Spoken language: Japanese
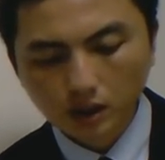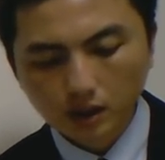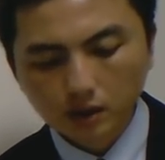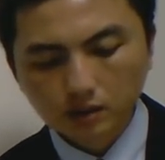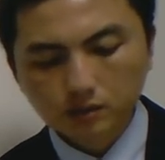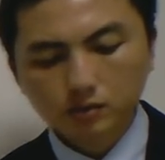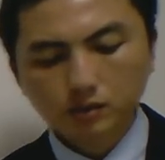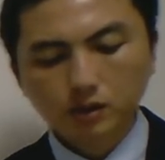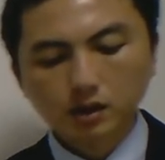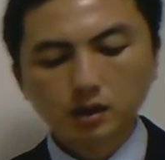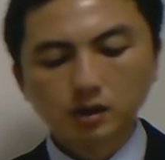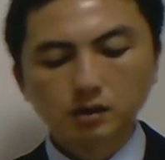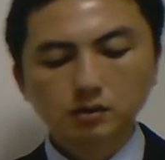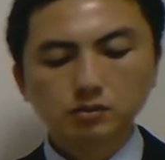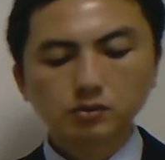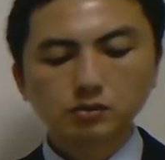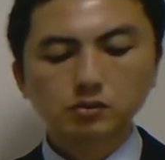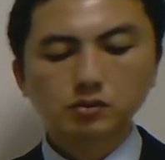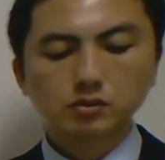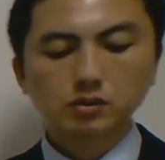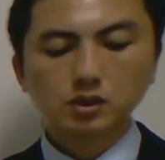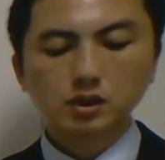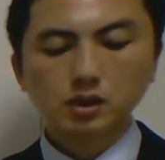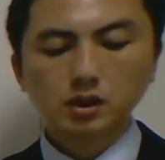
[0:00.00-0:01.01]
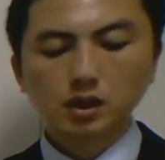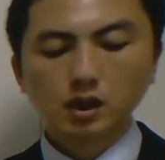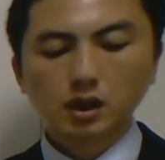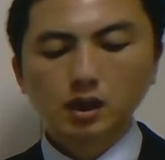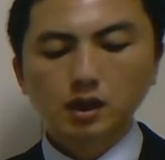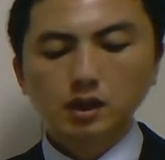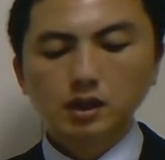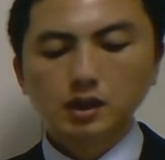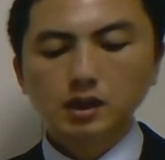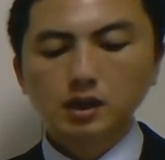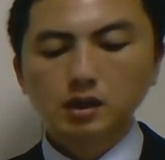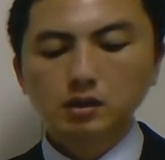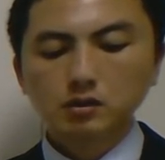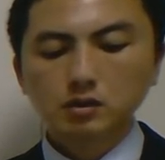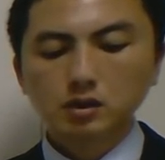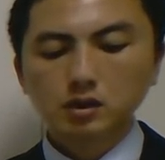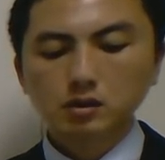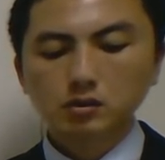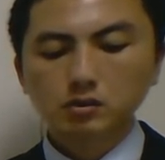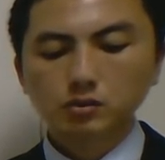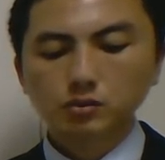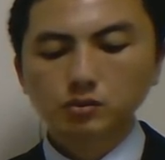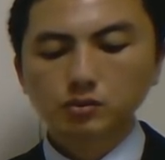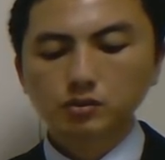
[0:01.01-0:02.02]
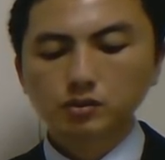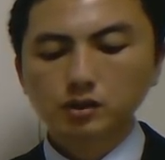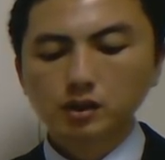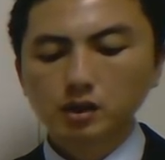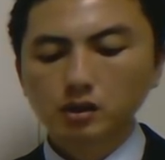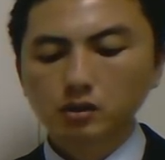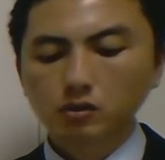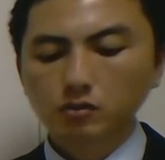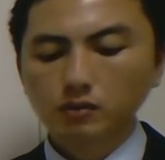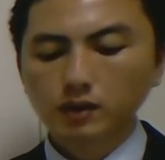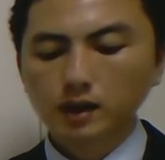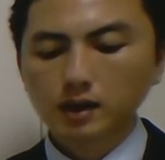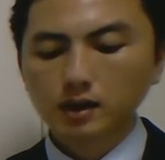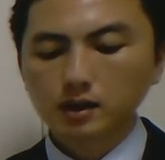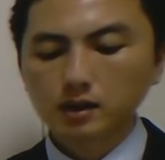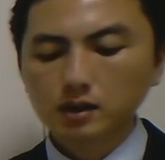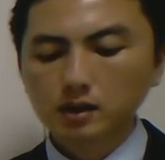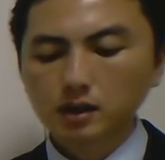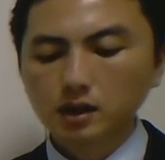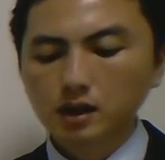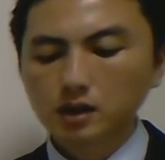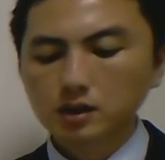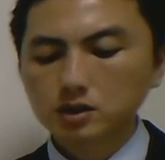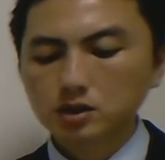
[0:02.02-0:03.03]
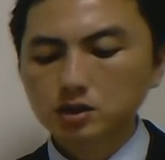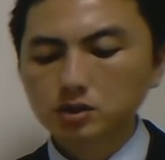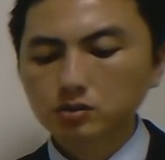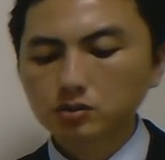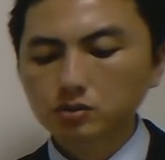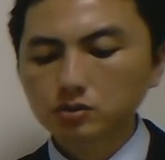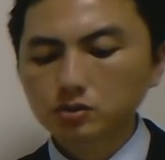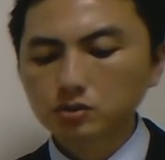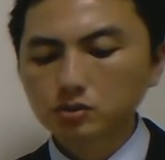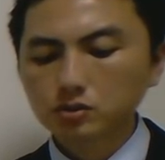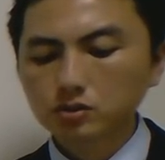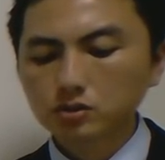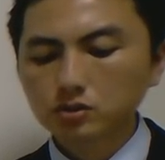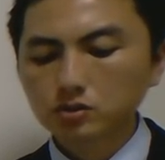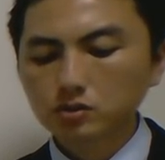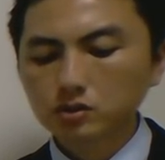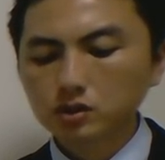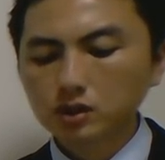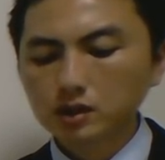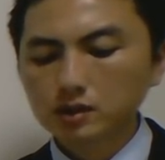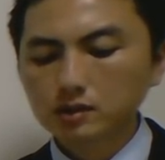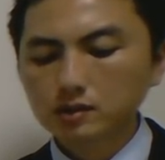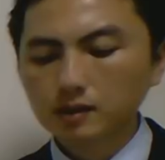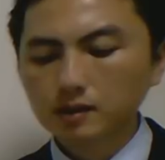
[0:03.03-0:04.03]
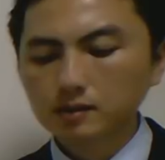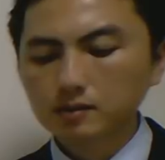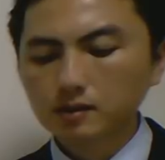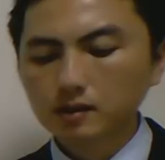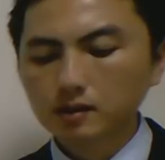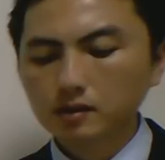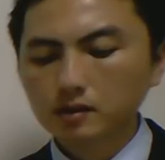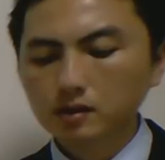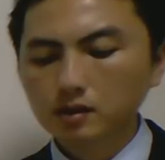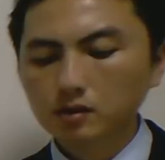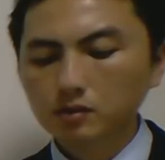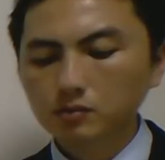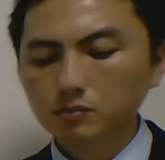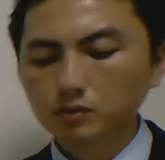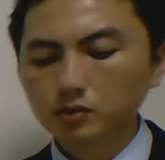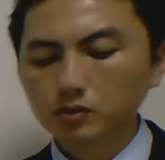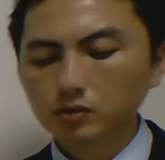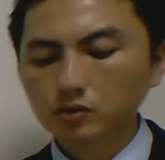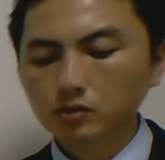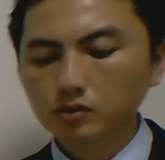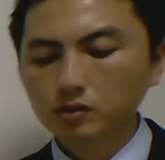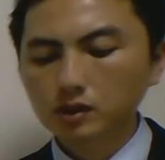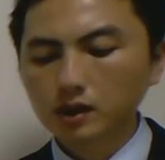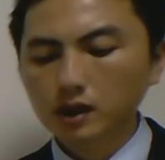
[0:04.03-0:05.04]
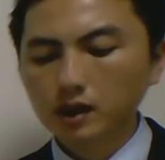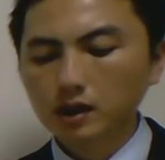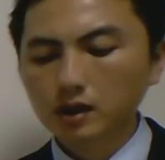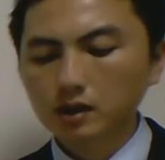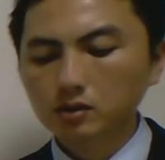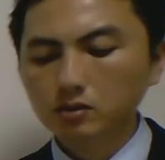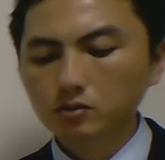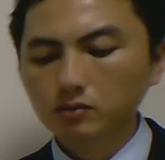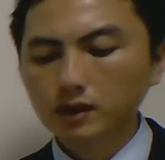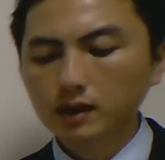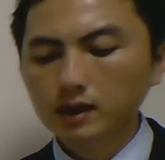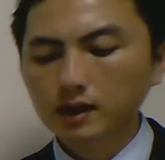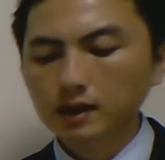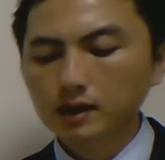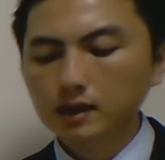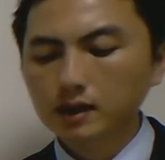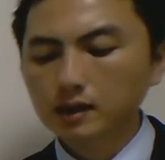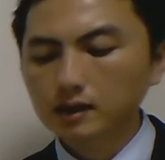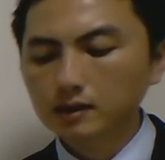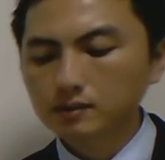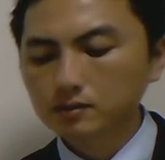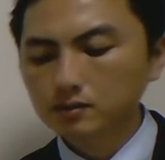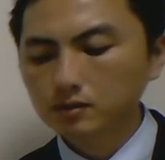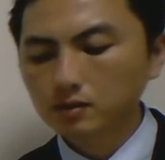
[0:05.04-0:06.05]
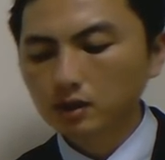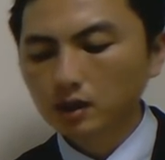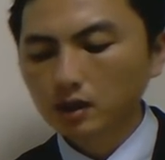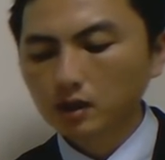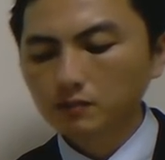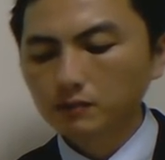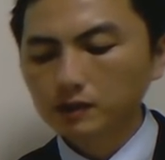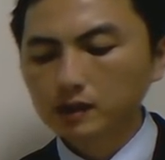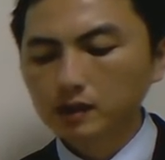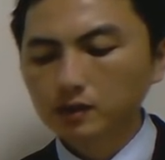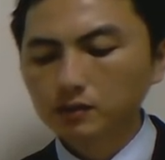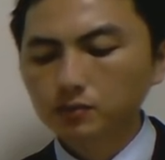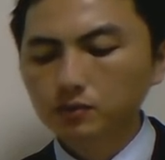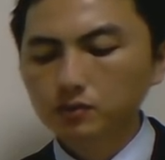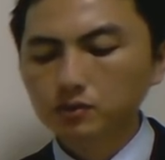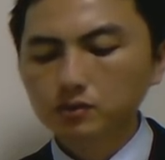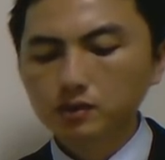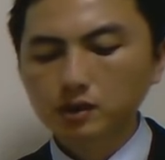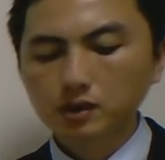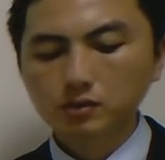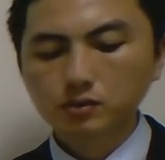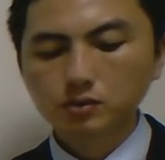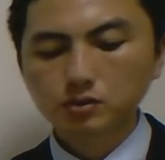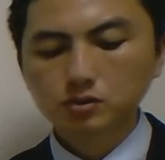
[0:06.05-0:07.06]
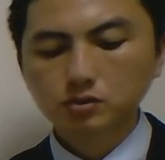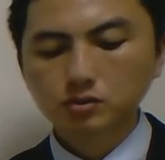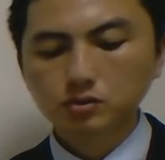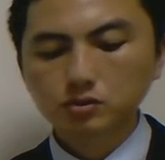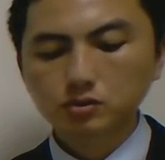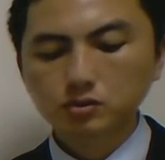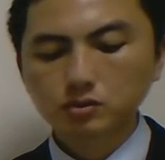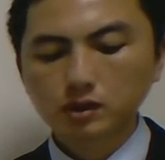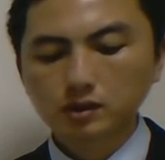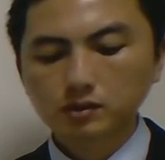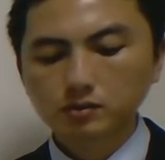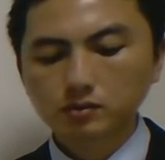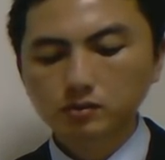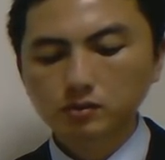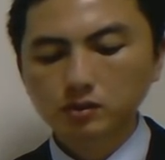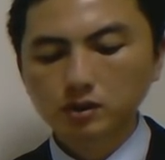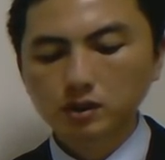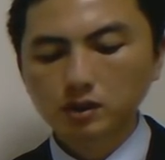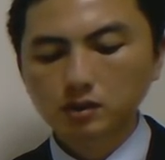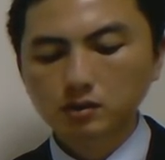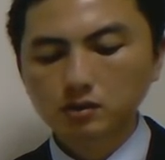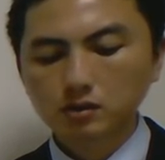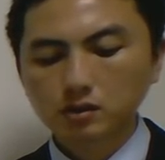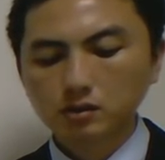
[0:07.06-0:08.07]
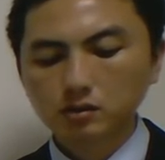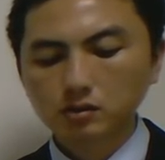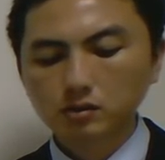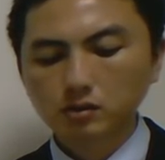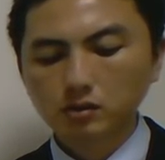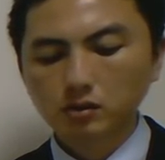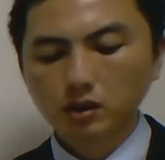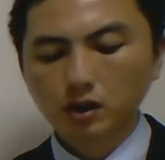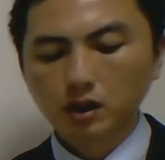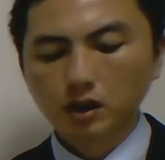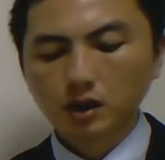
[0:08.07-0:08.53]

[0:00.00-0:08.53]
それからその次、医薬品の副作用は、え使用上の注意に記載されているものだけとは限らず、また副作用の症状がその医薬品の、